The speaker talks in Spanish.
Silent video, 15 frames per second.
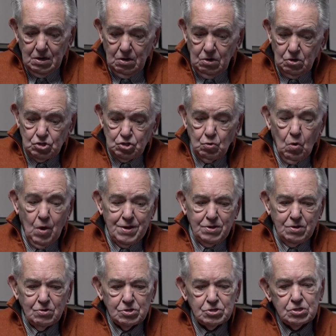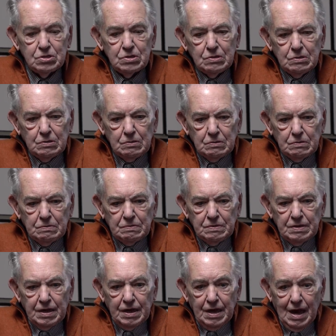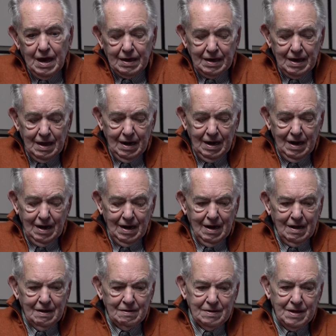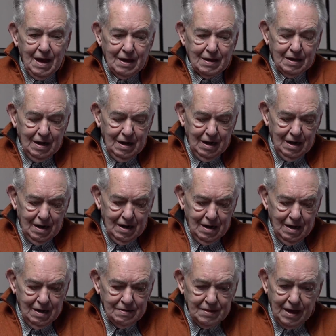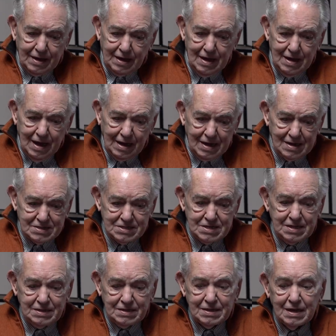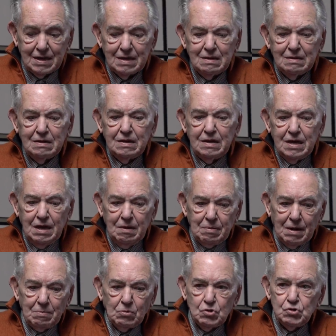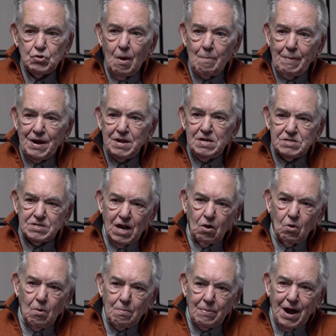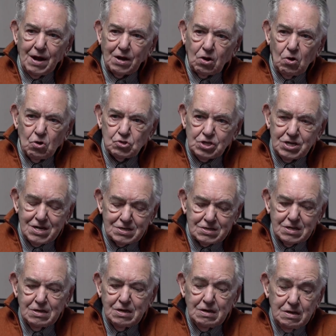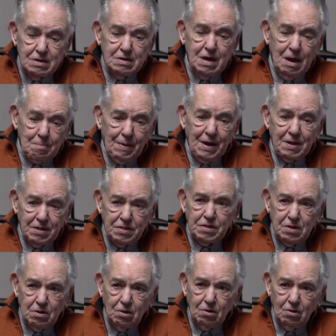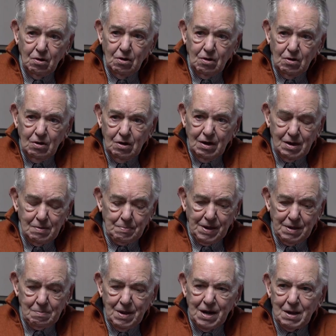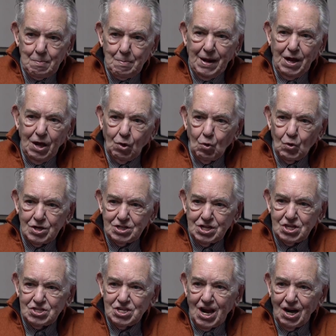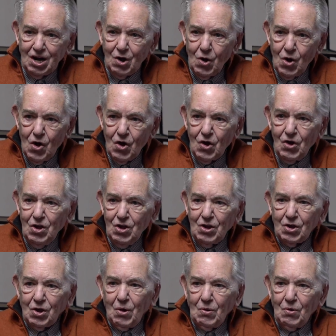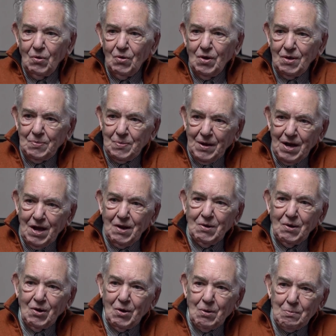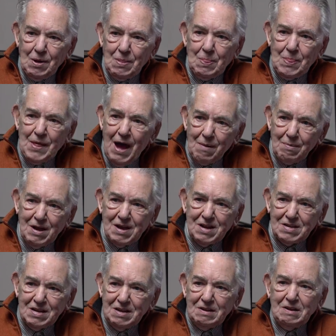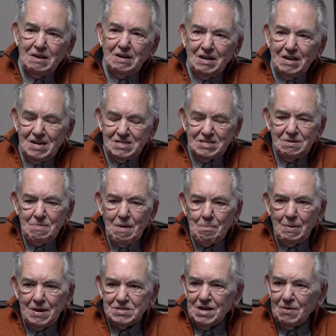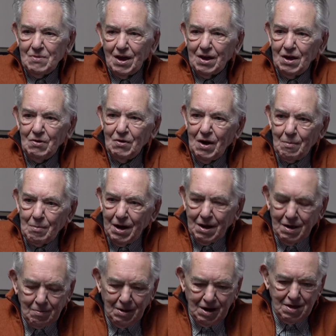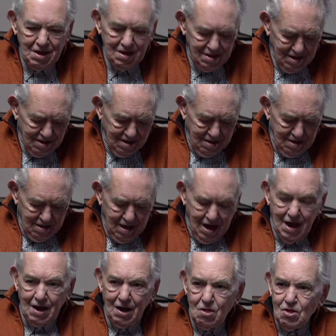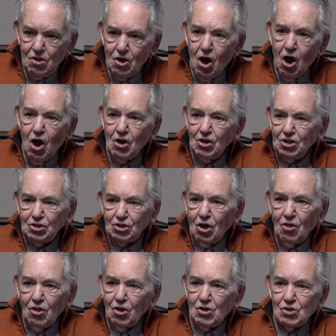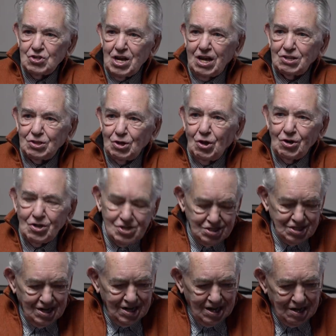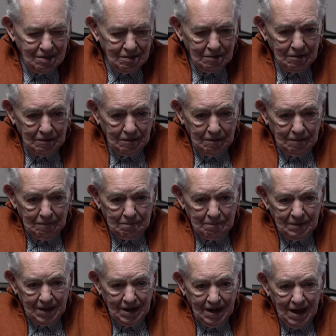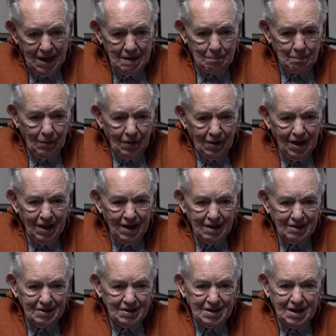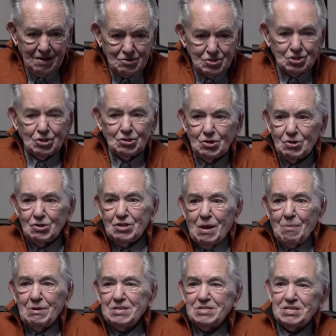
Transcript: los dueños de, aquel, de, aquel, de aquella casita, iban mucho a París a comprar cosas y apareció las primeras películas de Charlot, con un letrero comentaba, las iban pasando, aquello una amarilla, y todos los actores de la, de la época, y a nosotros nos daban